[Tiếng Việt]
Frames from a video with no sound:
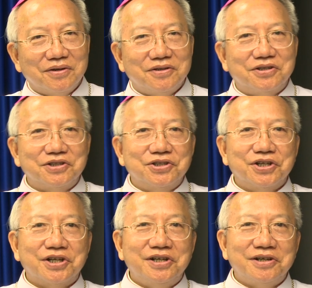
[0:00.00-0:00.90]
Chỉ
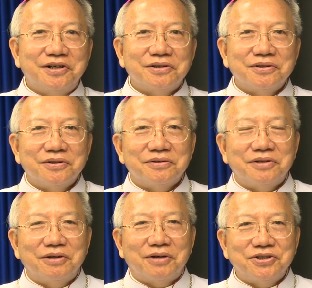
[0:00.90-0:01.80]
nhiên
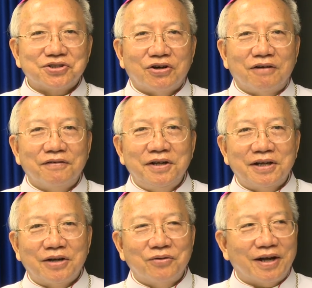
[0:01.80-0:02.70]
nếu anh so với
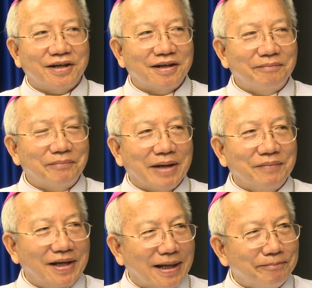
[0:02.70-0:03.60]
giai đoạn năm
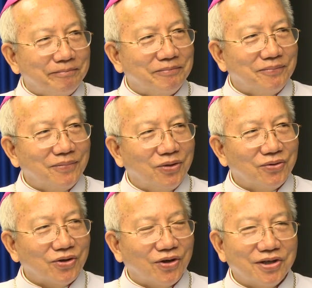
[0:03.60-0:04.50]
75
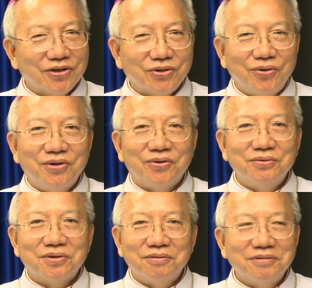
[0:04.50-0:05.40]
lúc đó thì tôi
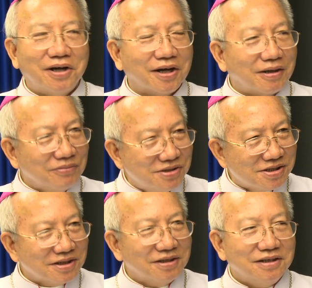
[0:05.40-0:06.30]
cũng không ở trong nước
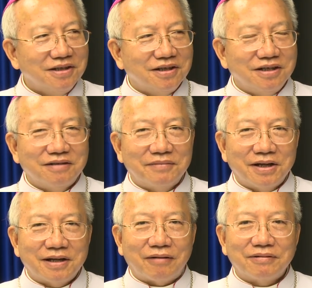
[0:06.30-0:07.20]
vâng. nhưng mà
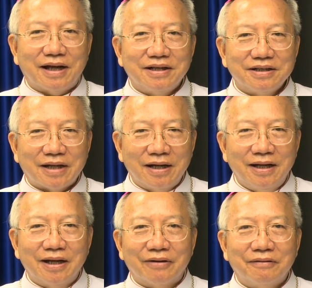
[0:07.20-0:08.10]
đọc lại những tài
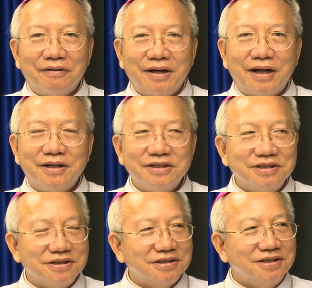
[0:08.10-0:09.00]
liệu nghe những
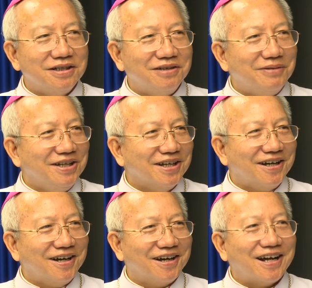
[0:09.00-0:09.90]
chứng từ thì bây
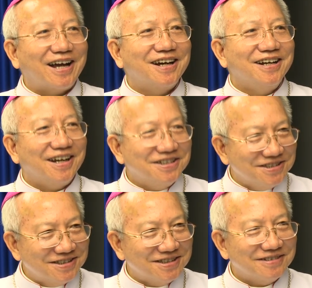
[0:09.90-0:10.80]
giờ khác hơn ngày
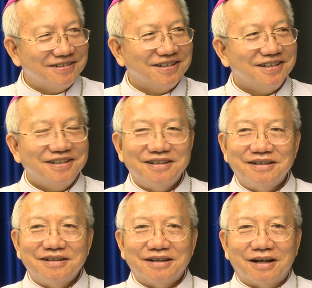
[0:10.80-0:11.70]
xưa vâng.
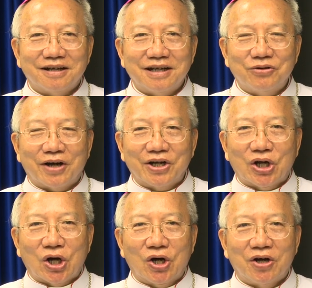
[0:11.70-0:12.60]
ở giai đoạn
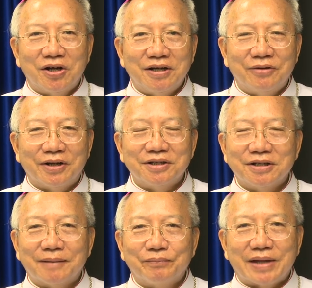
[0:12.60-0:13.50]
đó giai đoạn từ năm